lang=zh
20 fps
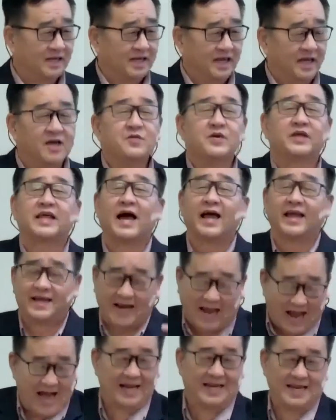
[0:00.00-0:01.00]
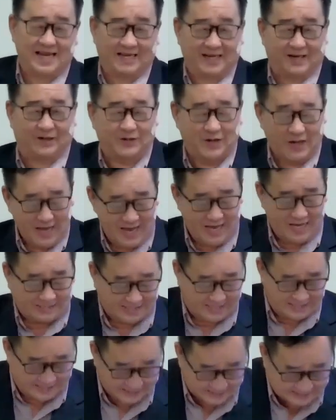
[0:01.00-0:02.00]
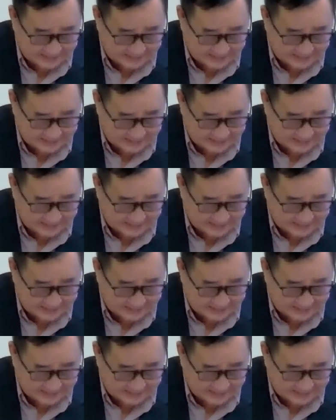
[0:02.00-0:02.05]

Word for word: 因为太干了，真的是